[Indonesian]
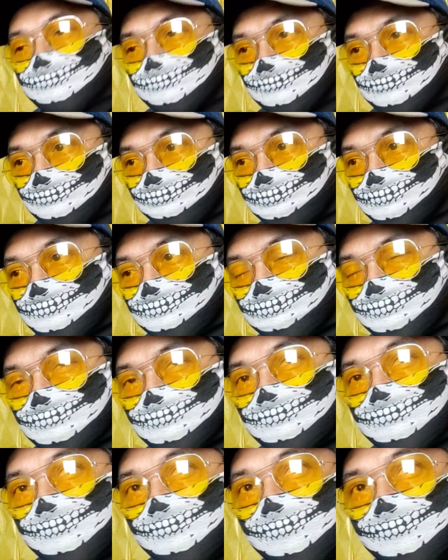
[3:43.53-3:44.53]
Nah
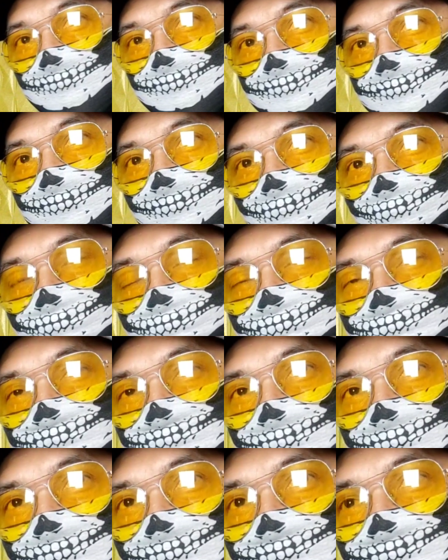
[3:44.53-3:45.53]
teman-teman kalau
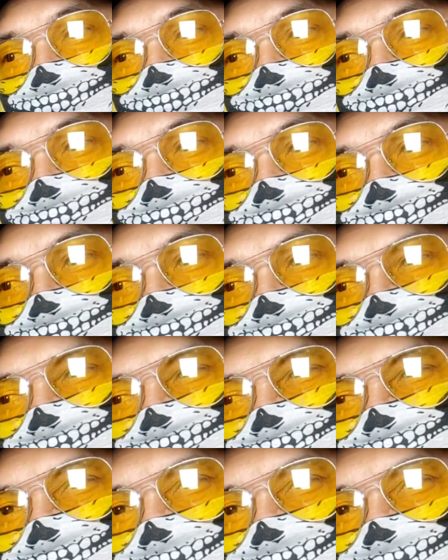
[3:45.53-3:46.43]
misalkan uh, e,